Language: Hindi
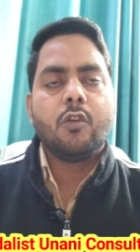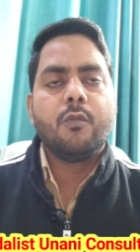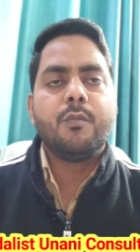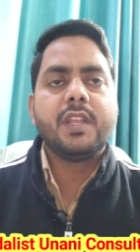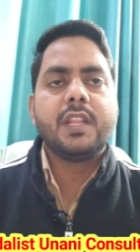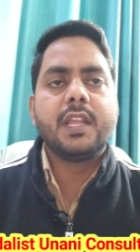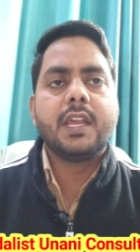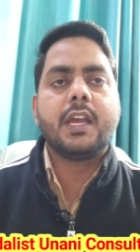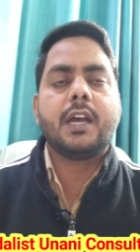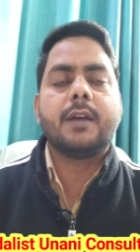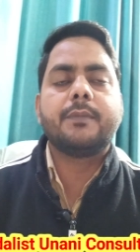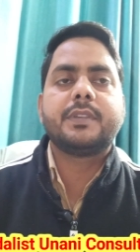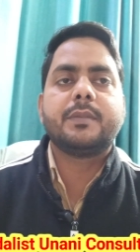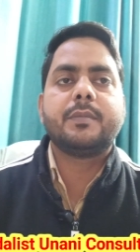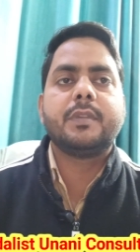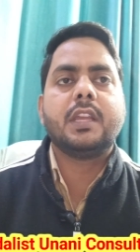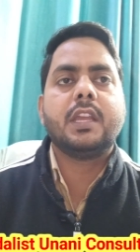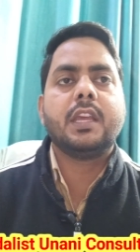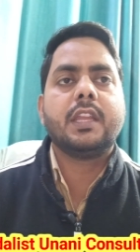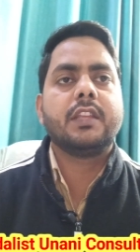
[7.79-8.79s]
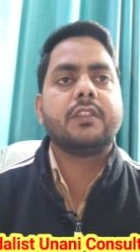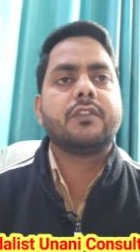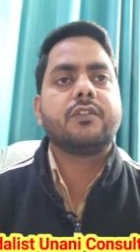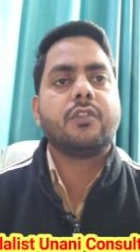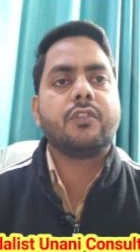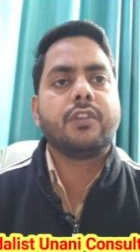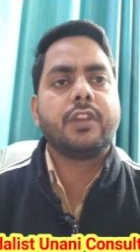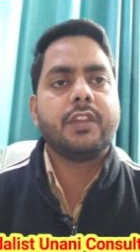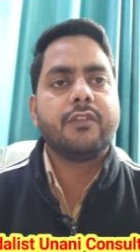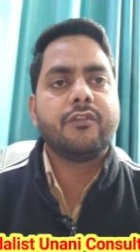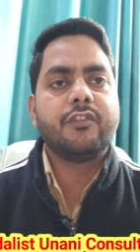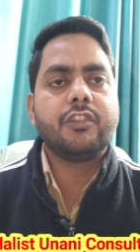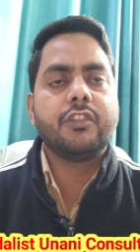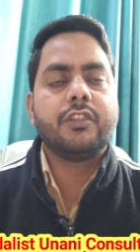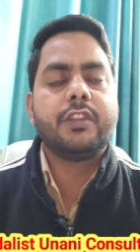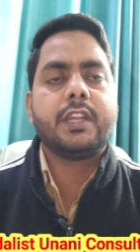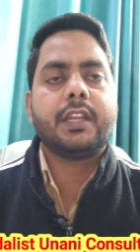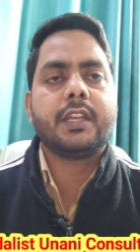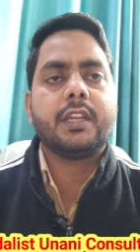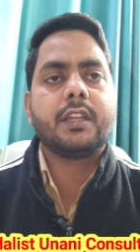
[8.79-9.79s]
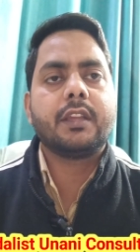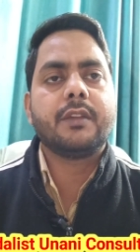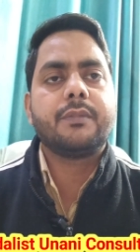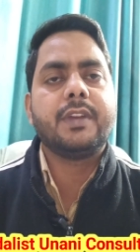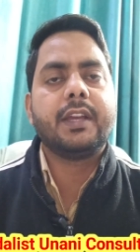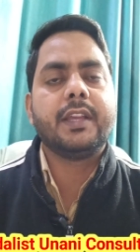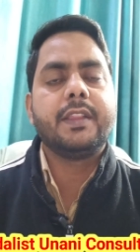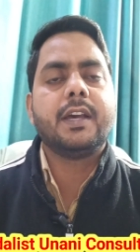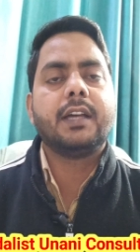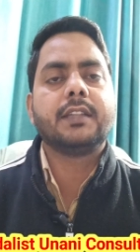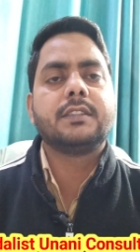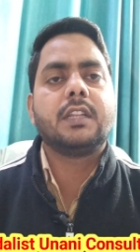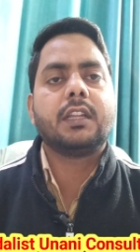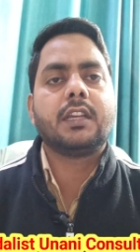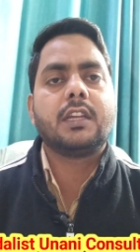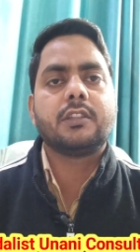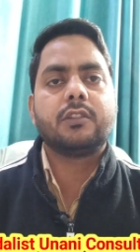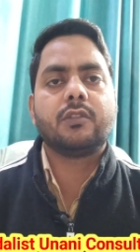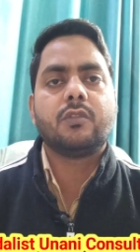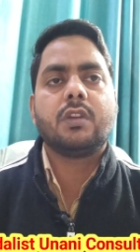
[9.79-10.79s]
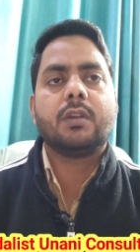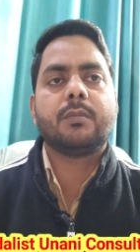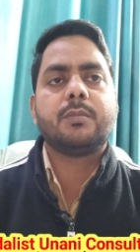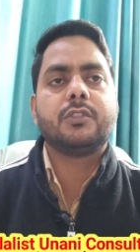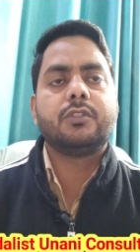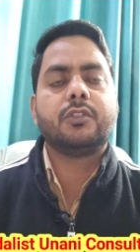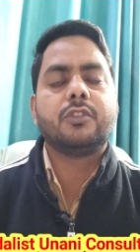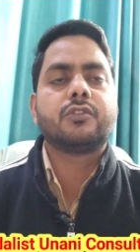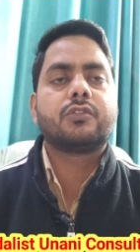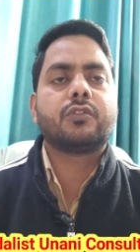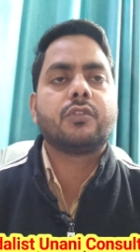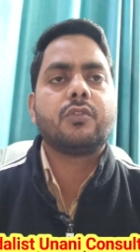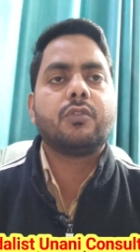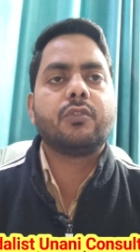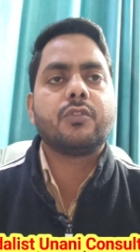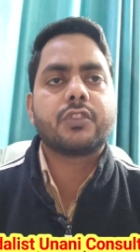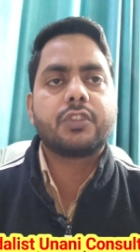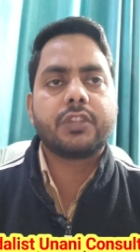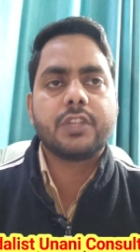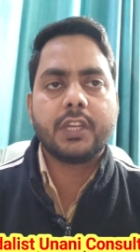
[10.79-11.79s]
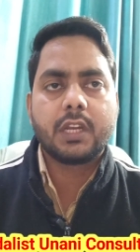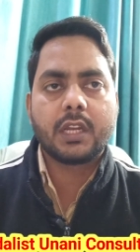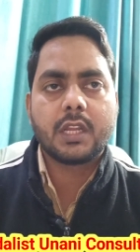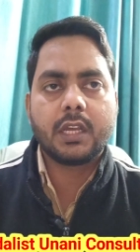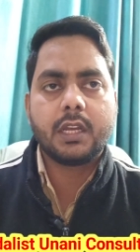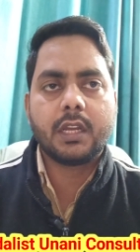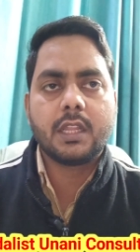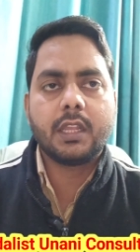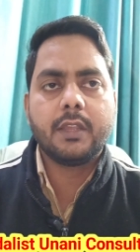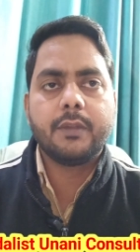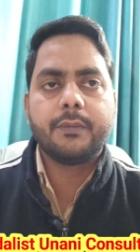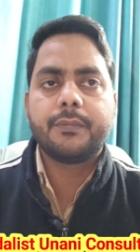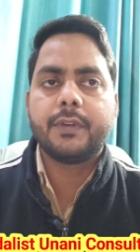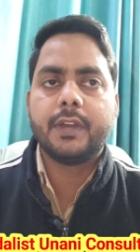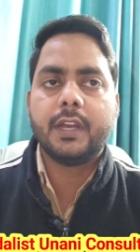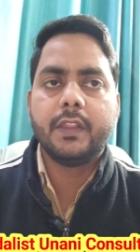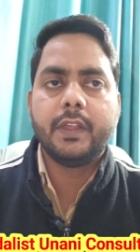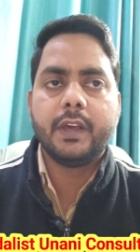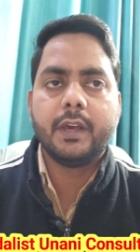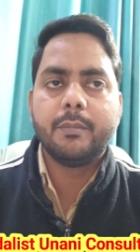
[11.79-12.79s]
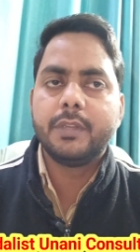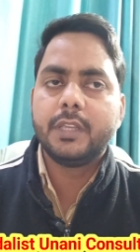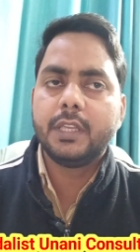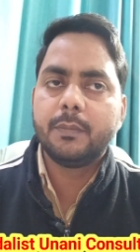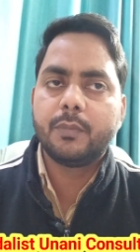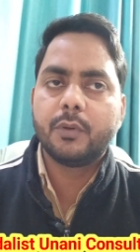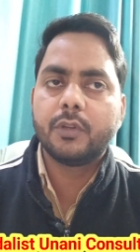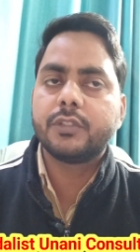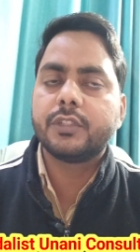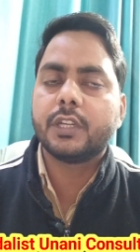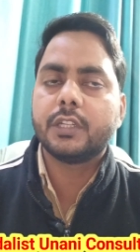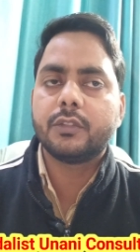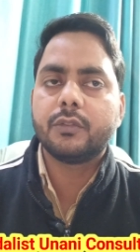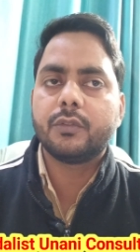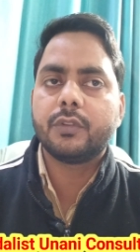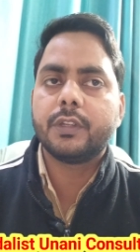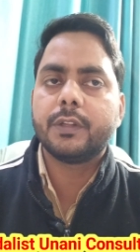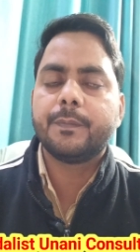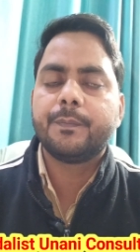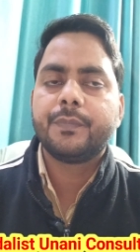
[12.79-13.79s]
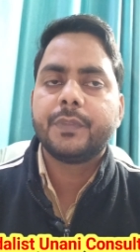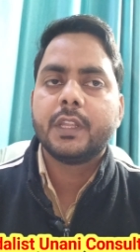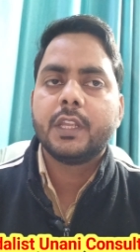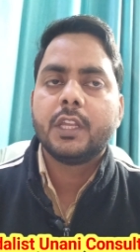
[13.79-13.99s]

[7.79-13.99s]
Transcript: उम्मीद है आप सभी खैरियत से होंगे वीडियो देख करके फ़ायदा हासिल करते होंगे अपने दोस्तों को शेयर करके फ़ायदा भी पहुंचाते होंगे